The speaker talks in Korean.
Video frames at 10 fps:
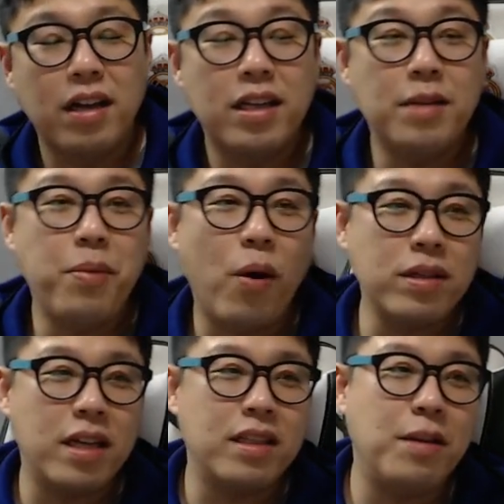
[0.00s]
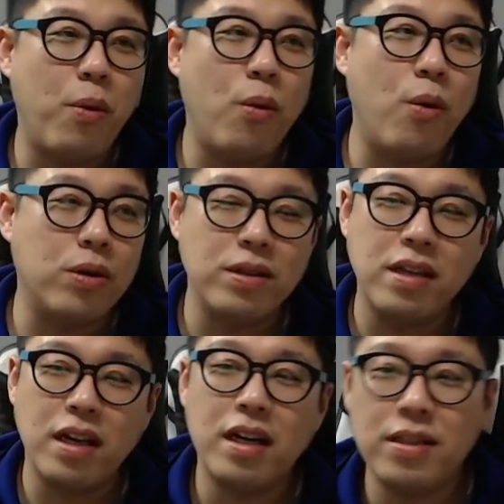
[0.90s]
이 병사들이 보고 어떤
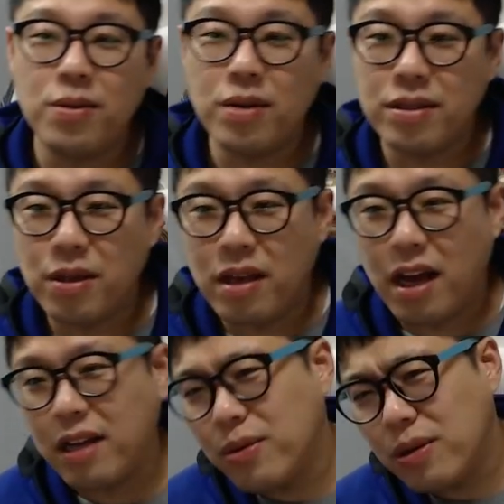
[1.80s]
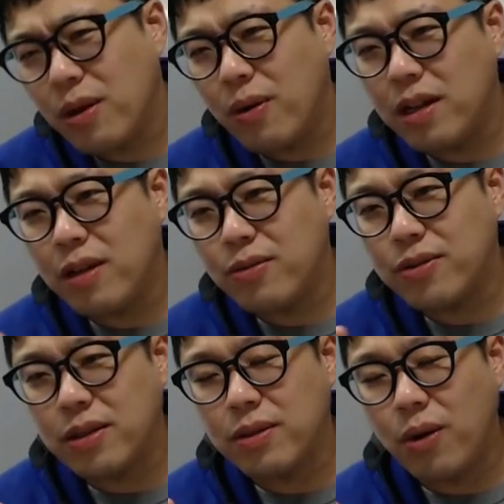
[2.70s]
생각이 들었겠어요. 야, 저렇게 어린애도,
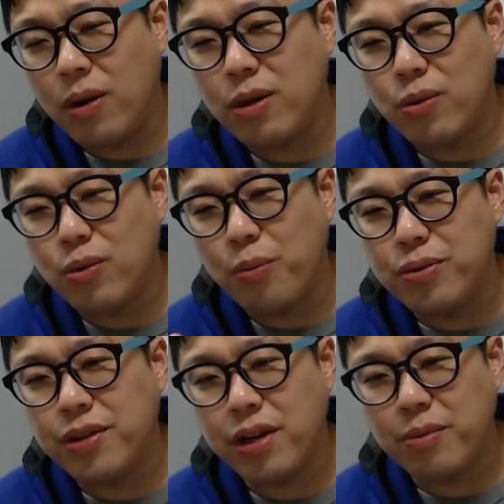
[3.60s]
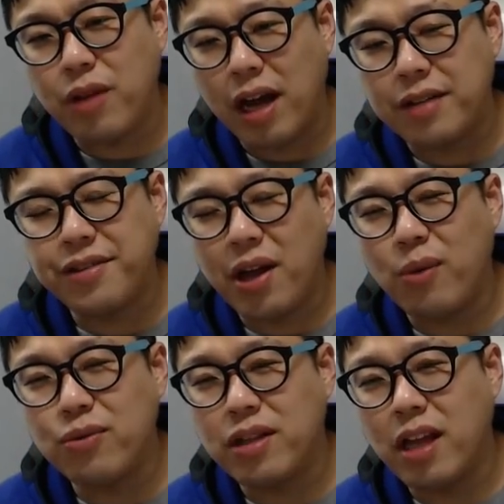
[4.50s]
어리고 높은 사람도 나가서
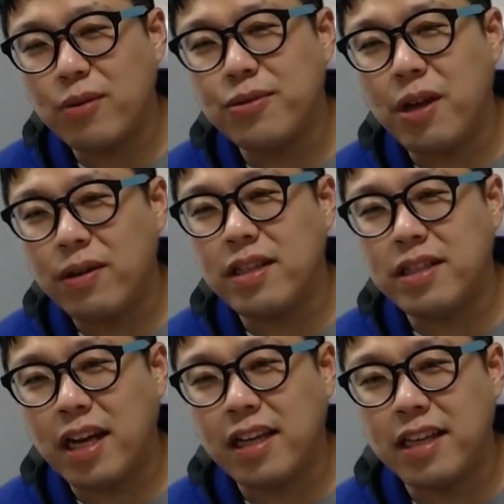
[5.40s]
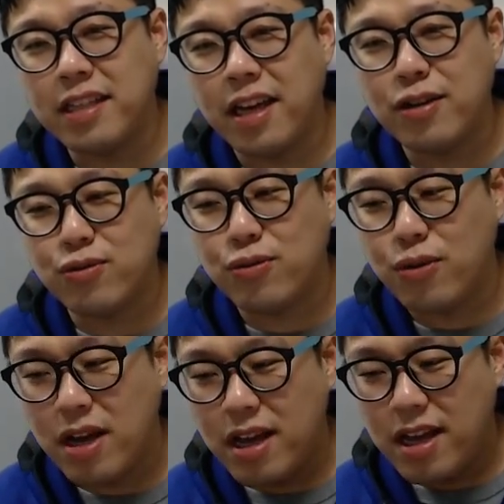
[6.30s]
싸우는데 나도 싸워야 되지 않겠냐
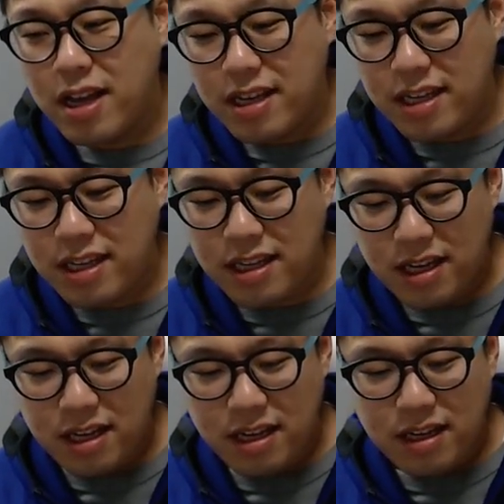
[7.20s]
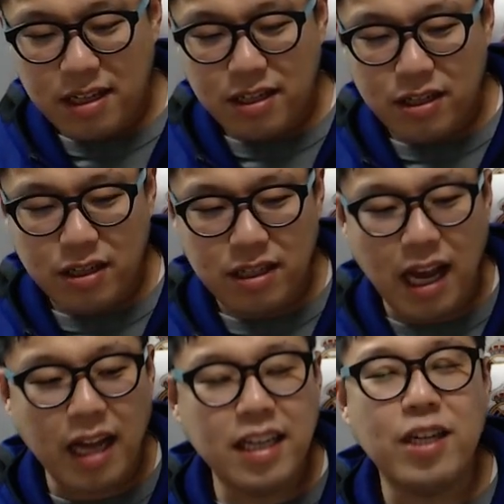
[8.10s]
해가지고 이
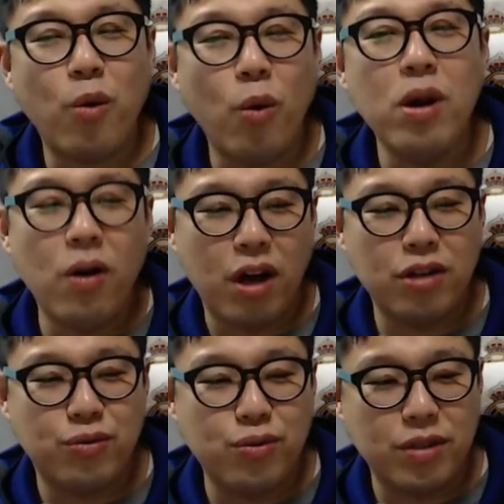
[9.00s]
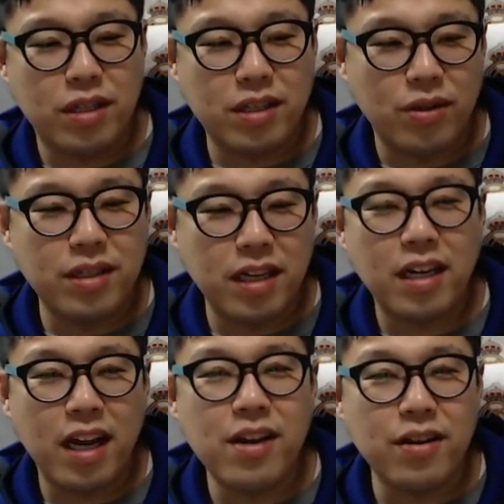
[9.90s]
사기를 올려가지고 이제 전쟁을
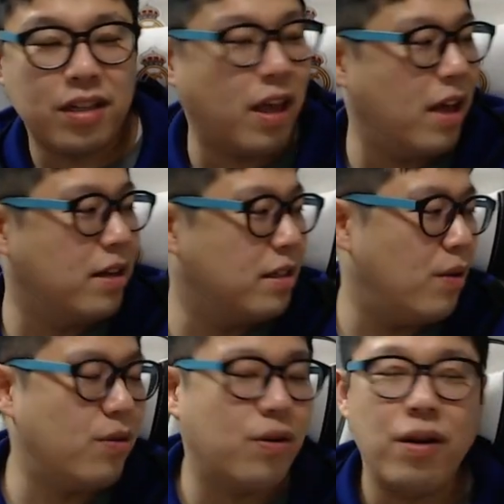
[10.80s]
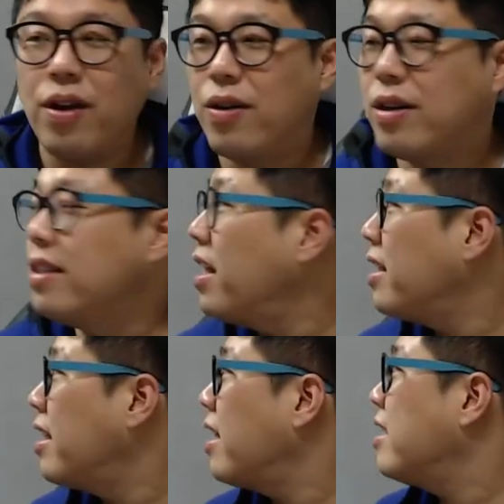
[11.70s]
하려는 계획을 세운 거예요. 근데
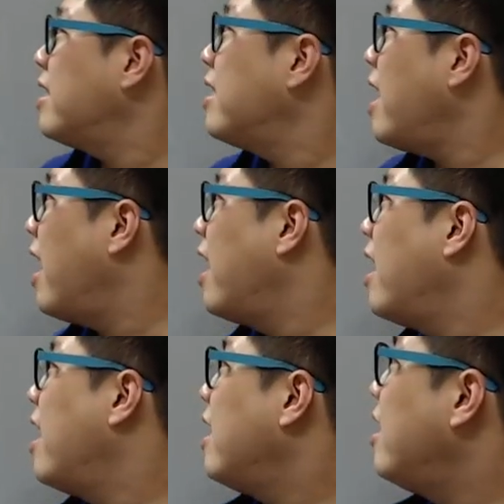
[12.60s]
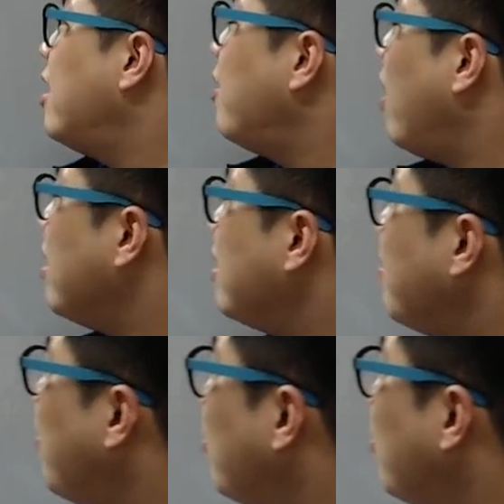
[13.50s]
이때 당시에 이 황산벌